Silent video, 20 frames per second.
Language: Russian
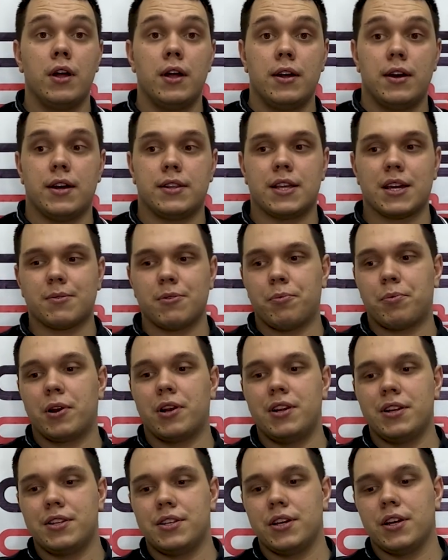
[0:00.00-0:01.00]
А так бы
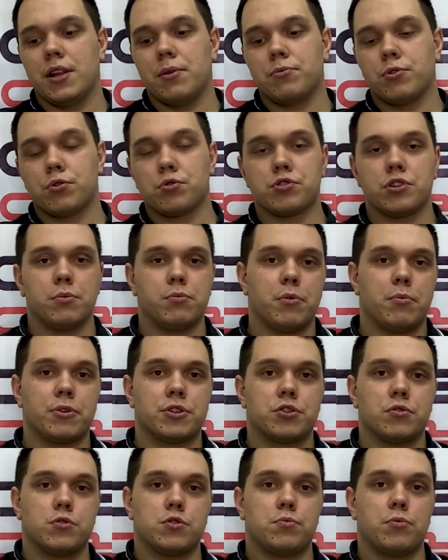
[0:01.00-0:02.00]
прилетел, обнаружил бы
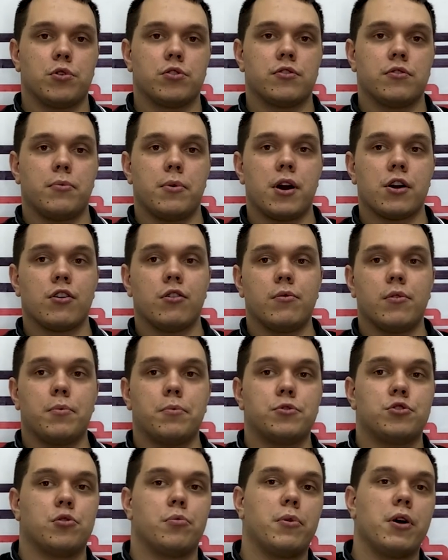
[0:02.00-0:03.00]
машину с мертвым аккумом,
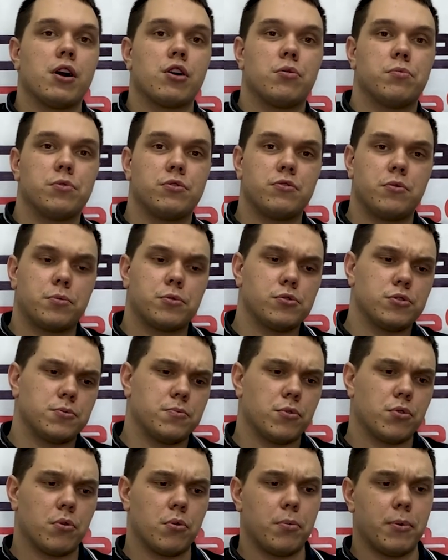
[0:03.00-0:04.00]
еще бы аккум новый пришлось
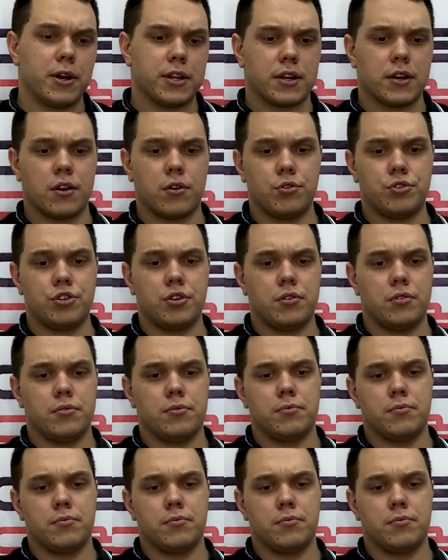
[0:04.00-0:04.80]
покупать. Короче,